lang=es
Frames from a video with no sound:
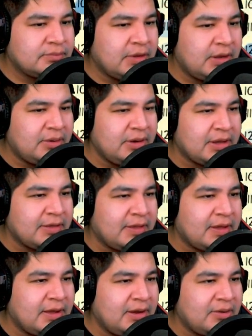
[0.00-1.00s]
El Oni
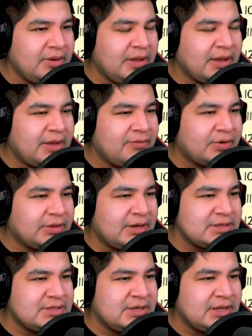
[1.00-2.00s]
queda. El Oni que
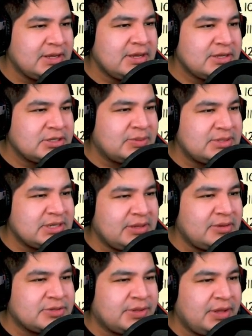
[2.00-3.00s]
fortaleza tiene. Son más
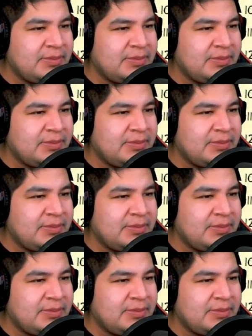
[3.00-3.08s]
activos cuando hay